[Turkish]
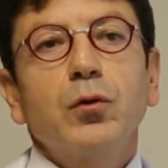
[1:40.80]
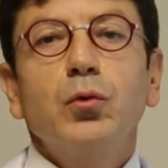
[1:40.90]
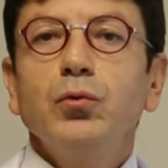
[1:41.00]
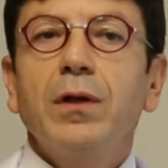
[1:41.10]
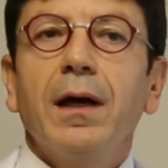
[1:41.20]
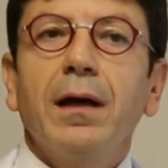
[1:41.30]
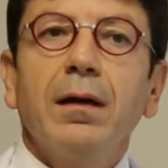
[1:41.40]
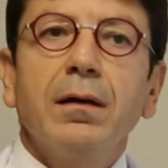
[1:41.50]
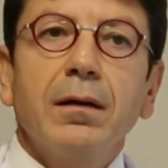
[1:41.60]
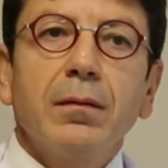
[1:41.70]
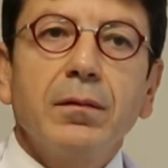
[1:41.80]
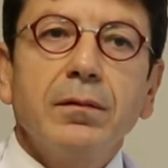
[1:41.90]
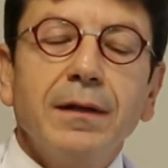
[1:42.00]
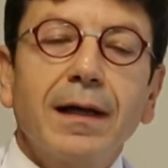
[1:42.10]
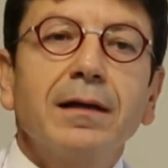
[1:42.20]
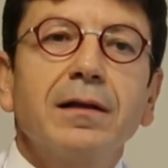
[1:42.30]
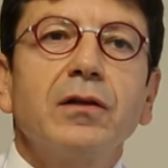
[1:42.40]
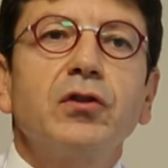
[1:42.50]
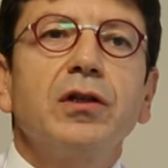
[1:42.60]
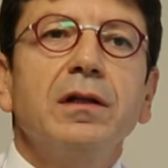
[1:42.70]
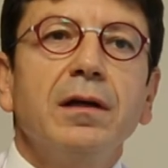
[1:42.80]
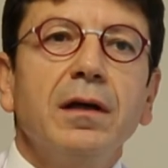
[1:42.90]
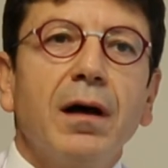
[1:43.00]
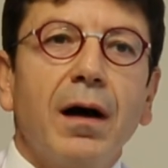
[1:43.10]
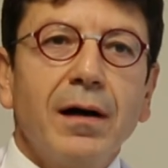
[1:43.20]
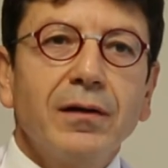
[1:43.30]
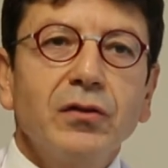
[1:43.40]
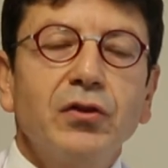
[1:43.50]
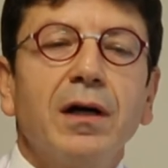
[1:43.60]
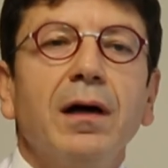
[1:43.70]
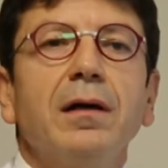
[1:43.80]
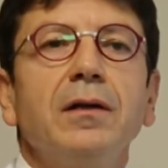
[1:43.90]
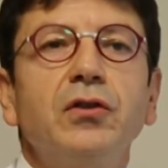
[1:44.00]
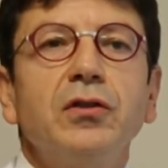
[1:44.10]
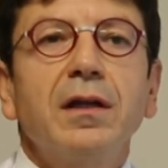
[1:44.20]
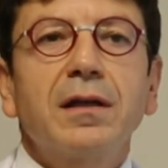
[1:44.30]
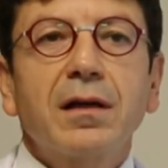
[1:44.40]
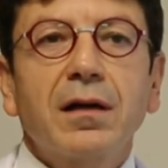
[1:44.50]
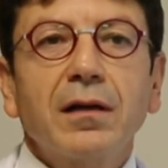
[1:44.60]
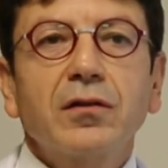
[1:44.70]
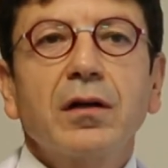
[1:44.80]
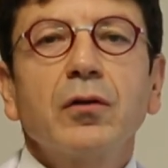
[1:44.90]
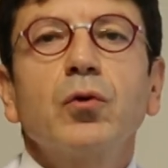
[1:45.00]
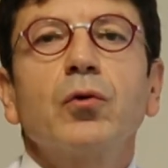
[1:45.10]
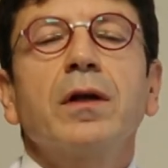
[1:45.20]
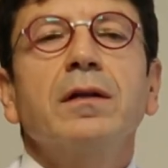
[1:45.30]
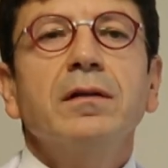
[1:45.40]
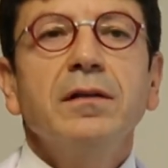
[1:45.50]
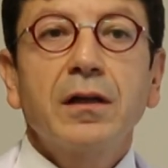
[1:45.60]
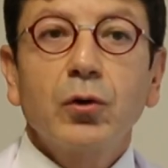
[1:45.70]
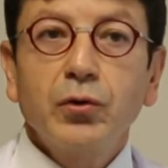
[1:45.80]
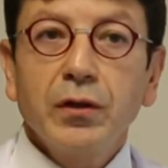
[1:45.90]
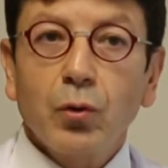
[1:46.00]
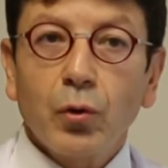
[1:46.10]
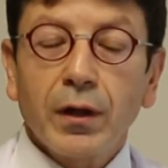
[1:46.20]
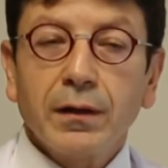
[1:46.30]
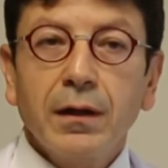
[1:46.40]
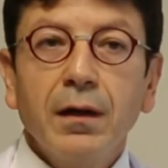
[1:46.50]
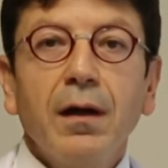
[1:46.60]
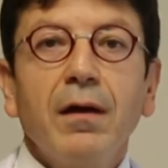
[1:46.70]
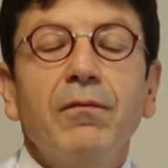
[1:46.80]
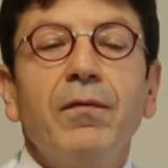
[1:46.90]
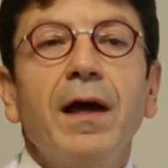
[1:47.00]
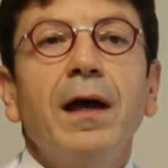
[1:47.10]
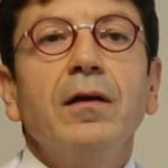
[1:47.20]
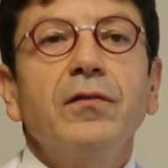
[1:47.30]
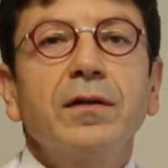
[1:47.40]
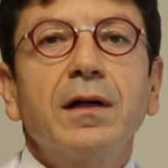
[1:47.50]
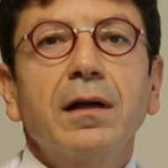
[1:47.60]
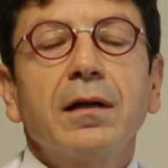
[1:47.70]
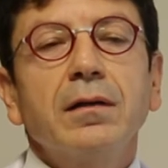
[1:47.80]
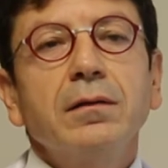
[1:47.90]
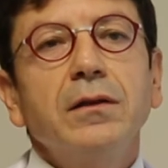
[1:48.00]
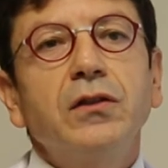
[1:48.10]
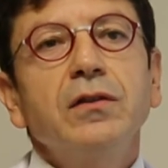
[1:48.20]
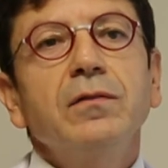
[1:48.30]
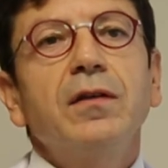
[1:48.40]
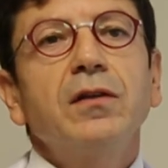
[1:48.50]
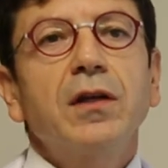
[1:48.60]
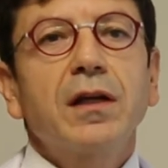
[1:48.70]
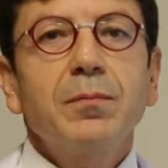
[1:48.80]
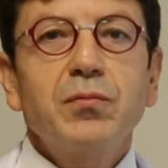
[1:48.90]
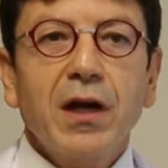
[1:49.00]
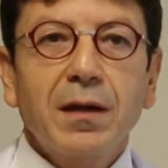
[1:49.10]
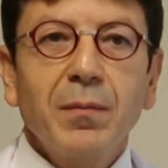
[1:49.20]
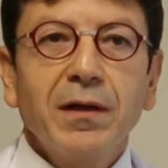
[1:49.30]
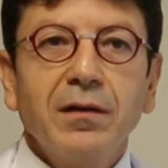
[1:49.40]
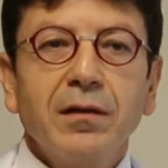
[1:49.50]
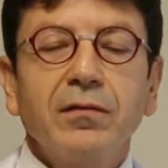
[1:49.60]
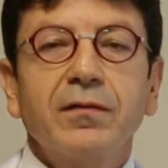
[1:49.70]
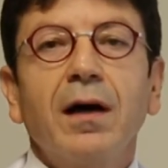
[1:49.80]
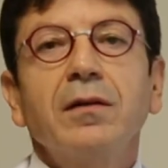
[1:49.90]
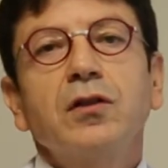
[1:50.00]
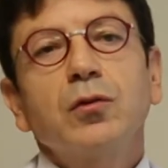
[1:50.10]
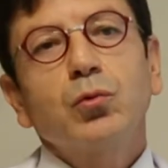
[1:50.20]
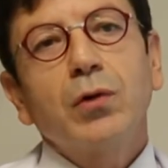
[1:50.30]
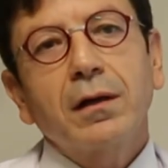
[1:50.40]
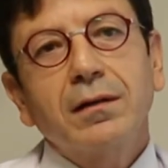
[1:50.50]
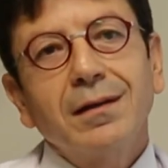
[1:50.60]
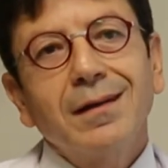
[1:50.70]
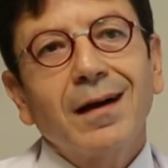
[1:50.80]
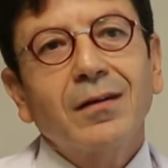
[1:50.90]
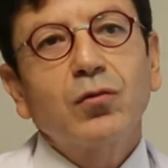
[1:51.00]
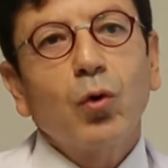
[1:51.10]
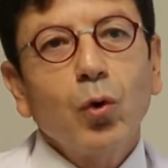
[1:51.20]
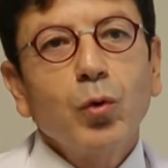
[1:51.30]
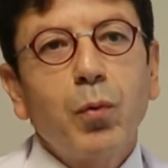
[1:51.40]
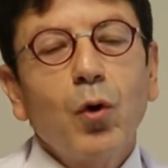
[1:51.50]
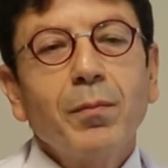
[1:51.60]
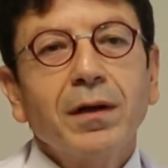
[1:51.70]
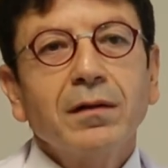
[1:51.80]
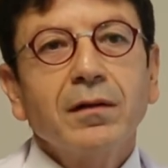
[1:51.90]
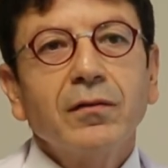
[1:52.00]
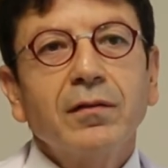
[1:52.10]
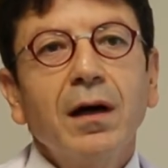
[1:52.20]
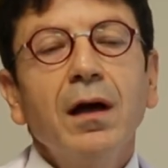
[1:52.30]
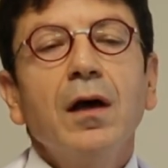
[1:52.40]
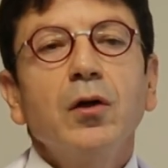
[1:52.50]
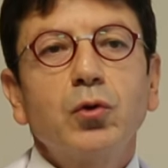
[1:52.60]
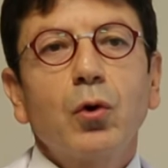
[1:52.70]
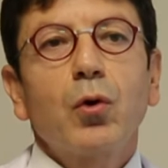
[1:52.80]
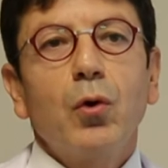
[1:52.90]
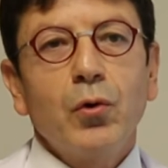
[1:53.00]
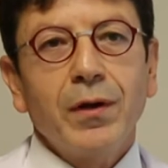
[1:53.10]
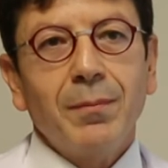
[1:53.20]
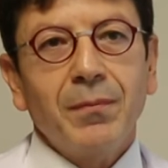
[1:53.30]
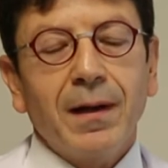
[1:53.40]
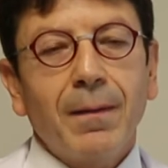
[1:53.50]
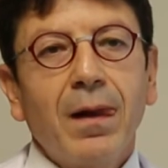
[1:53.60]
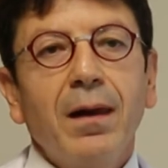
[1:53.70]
günde ne kadar içildiği, ayrıca içindeki katran oranı, nikotin oranı ve sigaranın içinize çekip çekmediğiniz, sadece dudak tiryakisi olup olmadığınız çok önemli.